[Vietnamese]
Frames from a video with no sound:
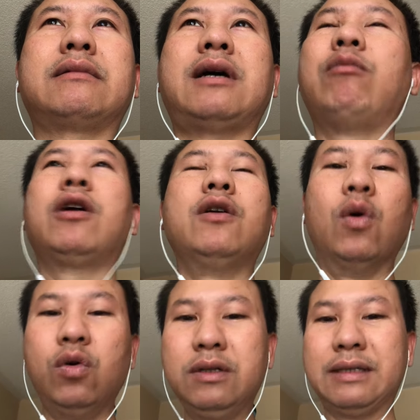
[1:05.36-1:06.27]
không có
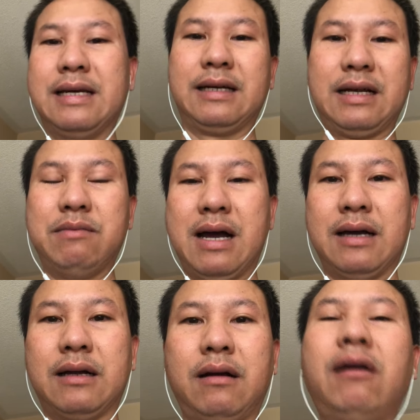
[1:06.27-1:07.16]
đủ tiền để
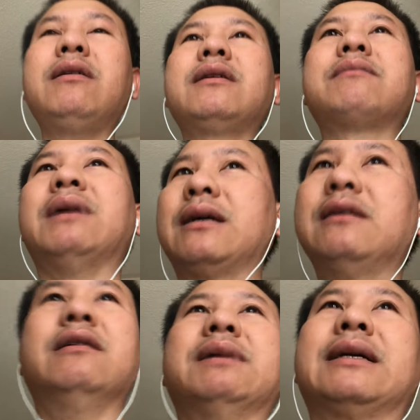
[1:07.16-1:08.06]
bạn lót bạn
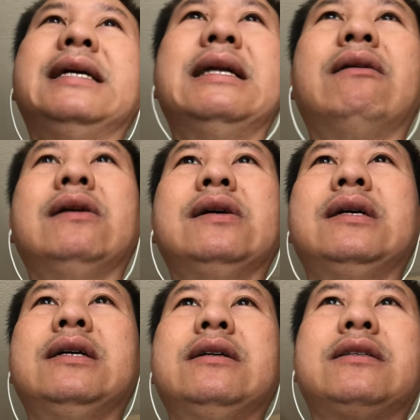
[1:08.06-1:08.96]
đường bạn đi đâu
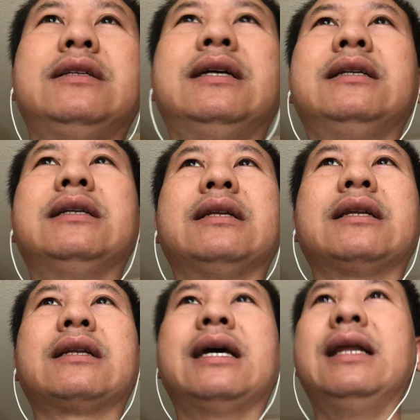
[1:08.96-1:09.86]
cho nên
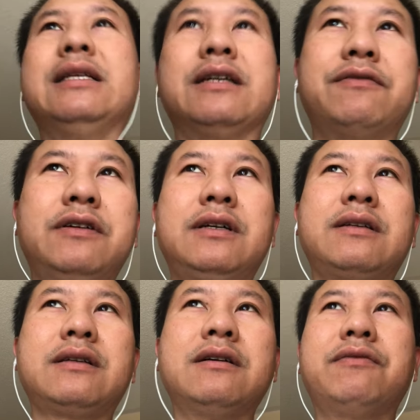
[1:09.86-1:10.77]
đây là những phước
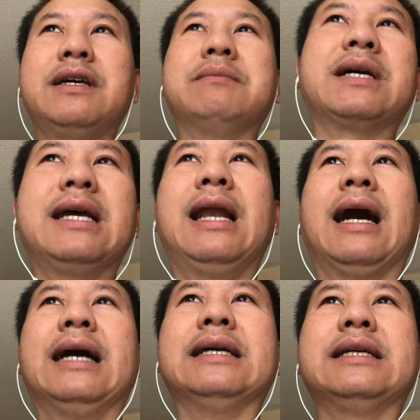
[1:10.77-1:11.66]
thước phim ghi
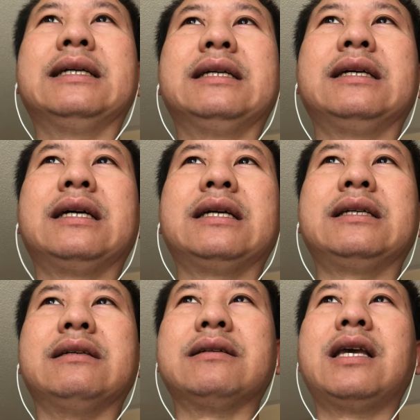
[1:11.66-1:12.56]
lại
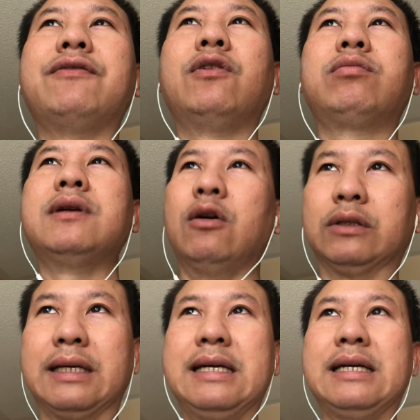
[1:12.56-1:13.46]
những giây phút đầu
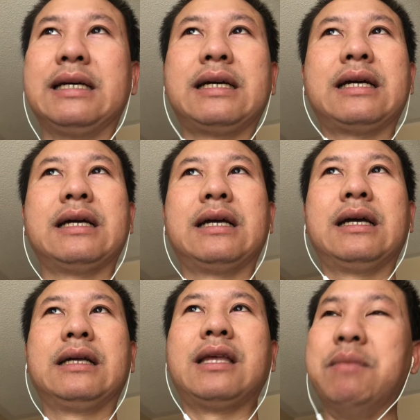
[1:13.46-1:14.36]
tiên
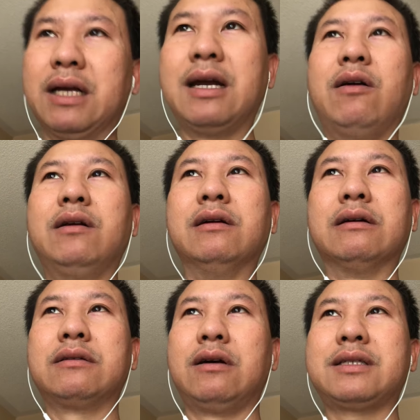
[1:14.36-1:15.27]
thì biết đâu được
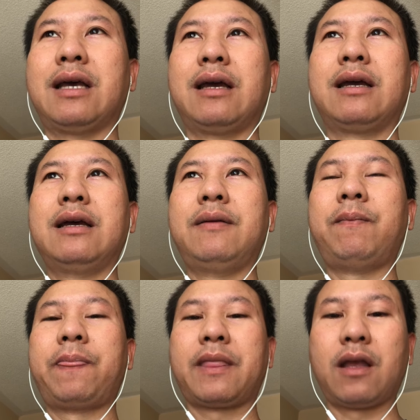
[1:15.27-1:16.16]
nó sẽ
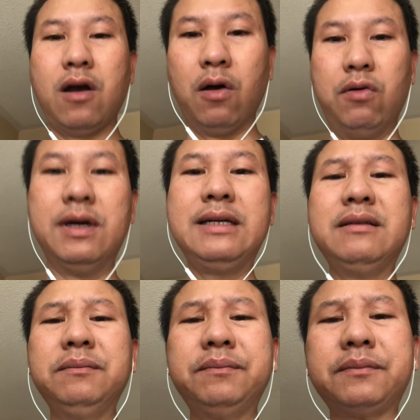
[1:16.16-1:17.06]
hữu ích